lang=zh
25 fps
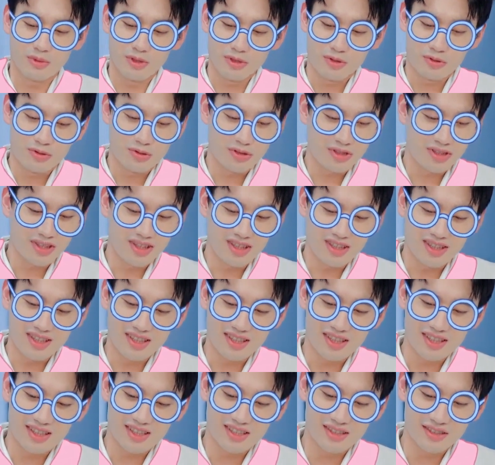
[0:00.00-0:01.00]
我觉
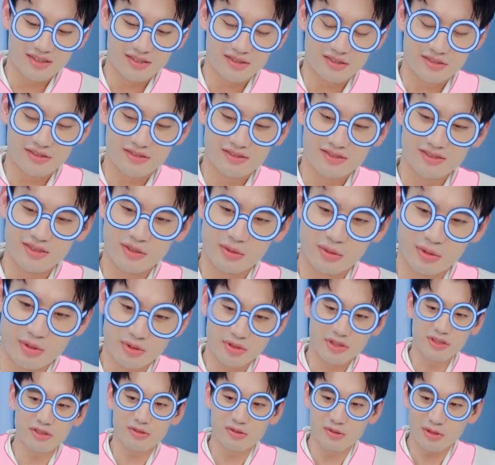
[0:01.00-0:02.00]
得，我
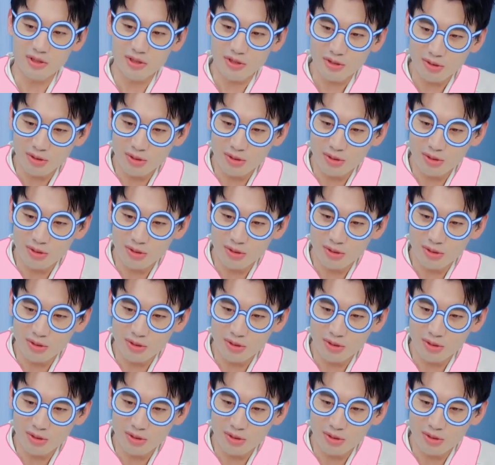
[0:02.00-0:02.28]
觉得最